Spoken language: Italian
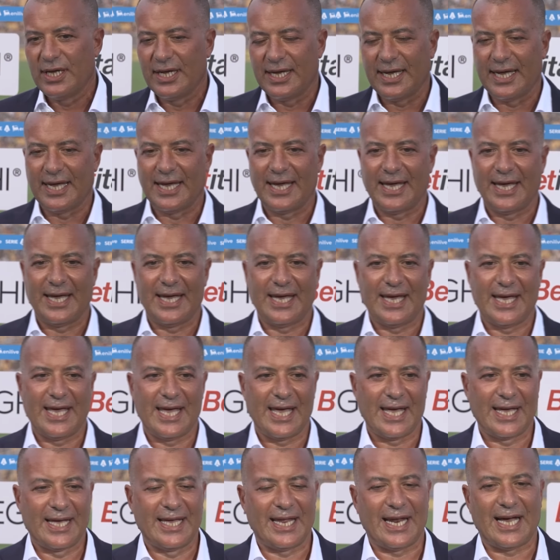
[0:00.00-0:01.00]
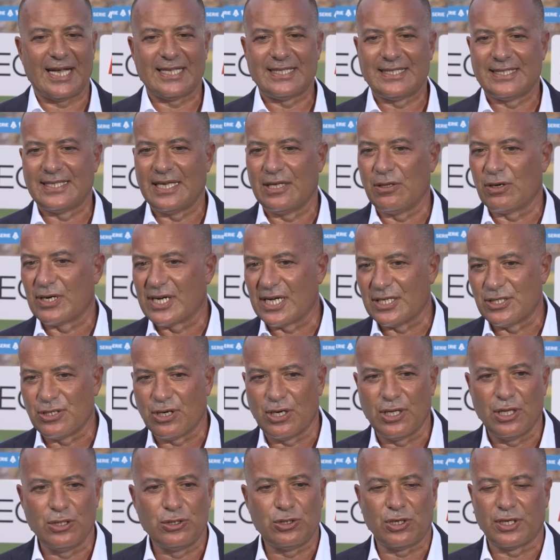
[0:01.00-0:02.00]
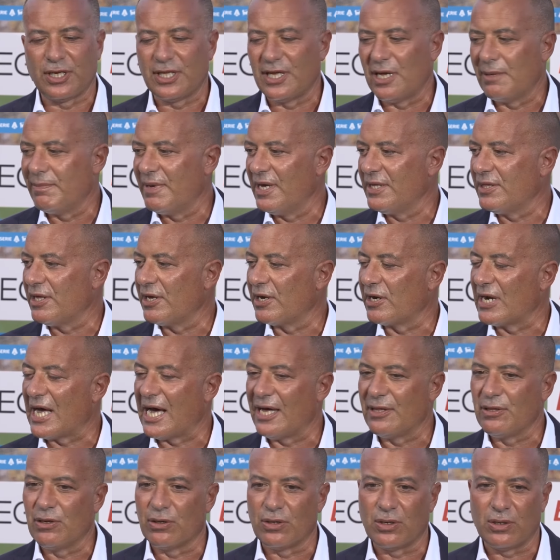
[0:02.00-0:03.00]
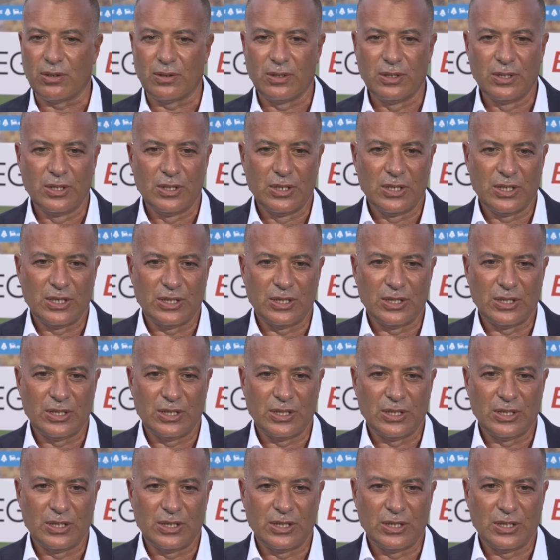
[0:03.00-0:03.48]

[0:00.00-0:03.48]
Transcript: e grazie in occasione dei giochi del Mediterraneo